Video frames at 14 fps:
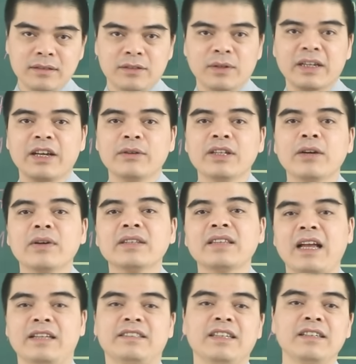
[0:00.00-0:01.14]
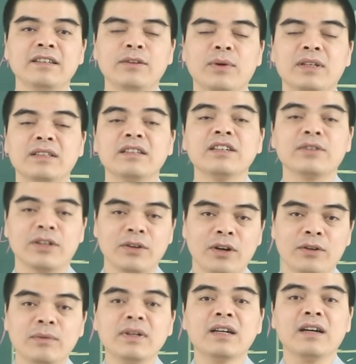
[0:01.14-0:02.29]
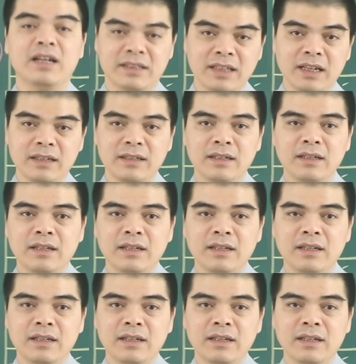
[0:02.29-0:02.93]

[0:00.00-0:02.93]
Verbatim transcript: nó kéo theo cái tài chính của những người tuổi Ngọ cũng được khởi sắc.